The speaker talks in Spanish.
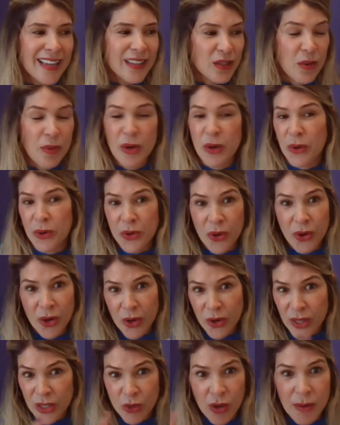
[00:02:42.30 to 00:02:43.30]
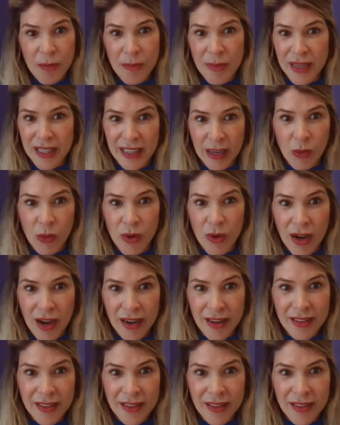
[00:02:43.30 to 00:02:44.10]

Entonces, bueno, yo creo que eso es espectacular